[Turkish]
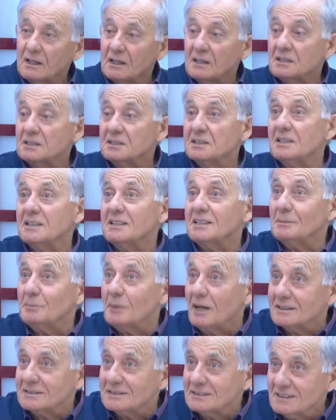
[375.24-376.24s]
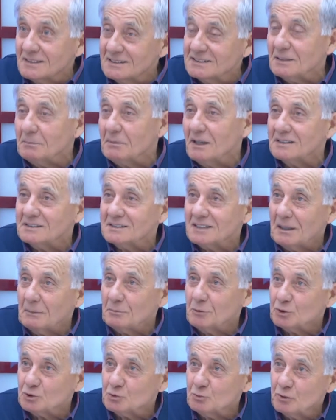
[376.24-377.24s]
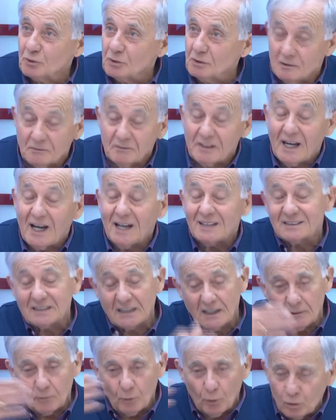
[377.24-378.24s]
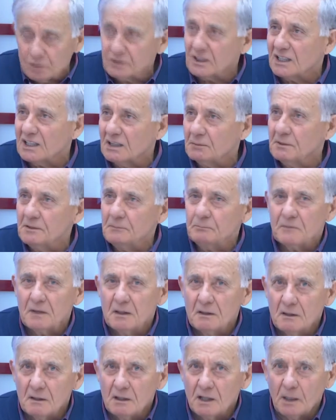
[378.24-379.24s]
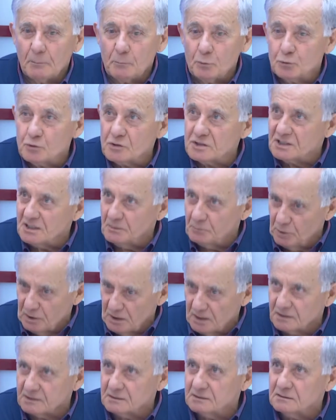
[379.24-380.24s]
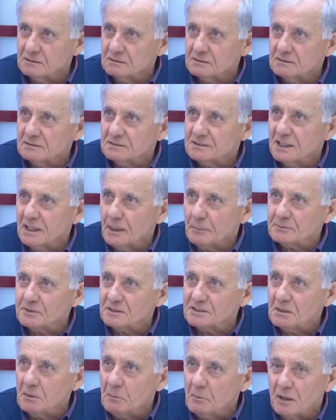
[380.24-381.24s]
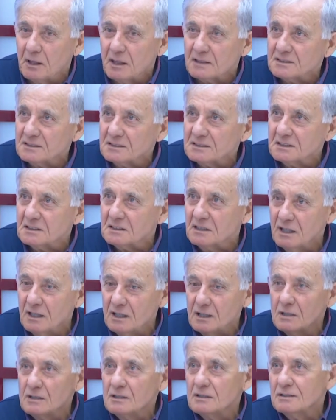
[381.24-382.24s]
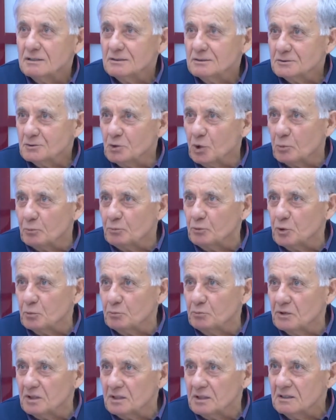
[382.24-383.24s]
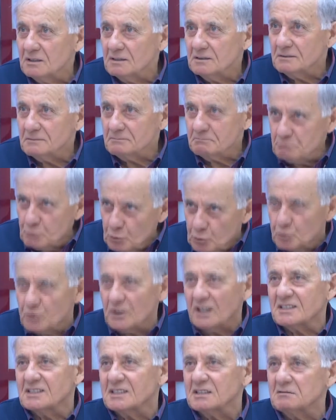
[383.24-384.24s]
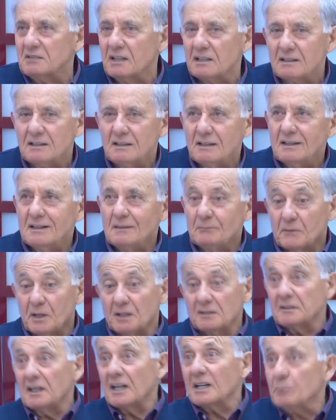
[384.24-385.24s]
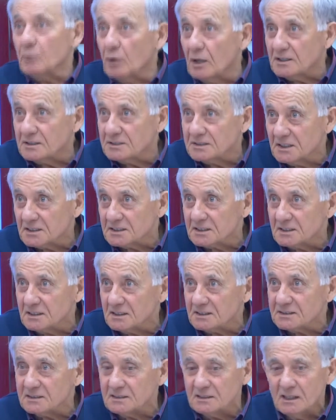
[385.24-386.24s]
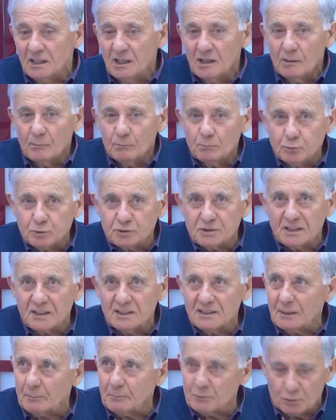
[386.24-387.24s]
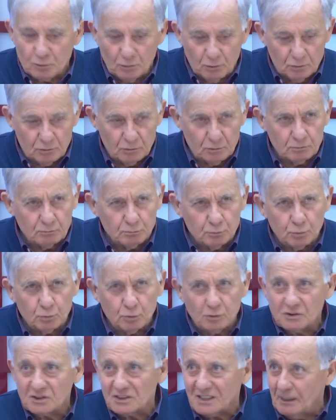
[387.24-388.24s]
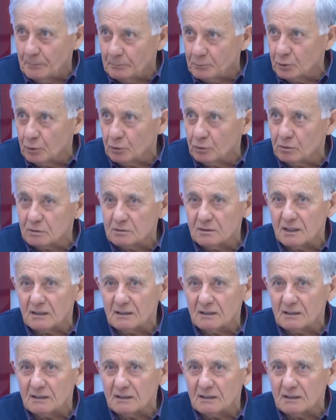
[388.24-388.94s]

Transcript: geriye baktığınız zaman Trabzonspor'u veyahut da o takımı e, bütçesini biraz şey yaptığı zaman bakarsın ki çok büyük bir bütçe açığı var. Çok. E, dar boğaz içerisindesin. Bu sene yapmış olduğun bu şampiyonluklar